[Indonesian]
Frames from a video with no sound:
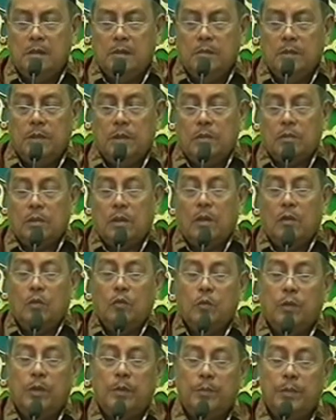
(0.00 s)
ping telu
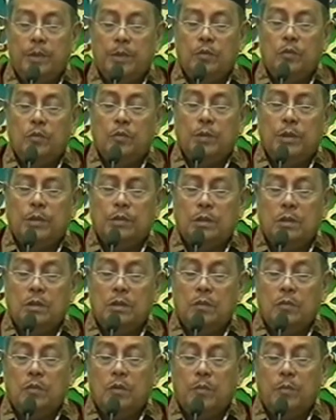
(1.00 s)
ping pitu ping
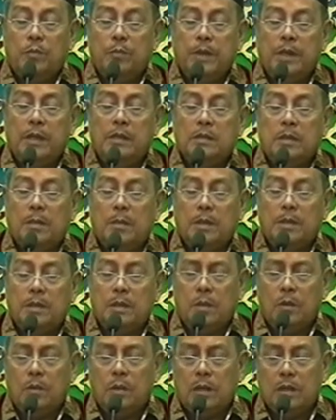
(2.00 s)
selikur ping sampai
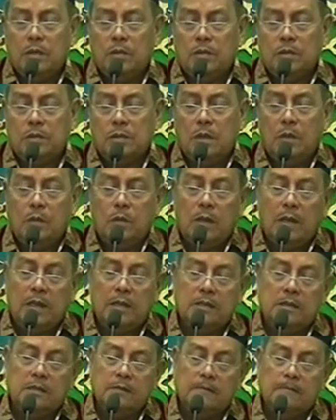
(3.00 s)
telung atau
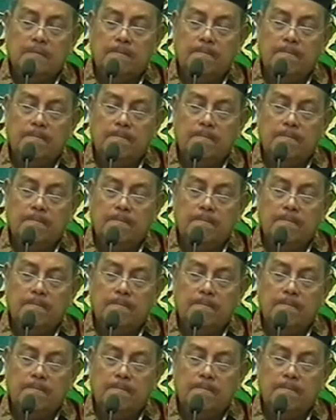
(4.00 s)
telulas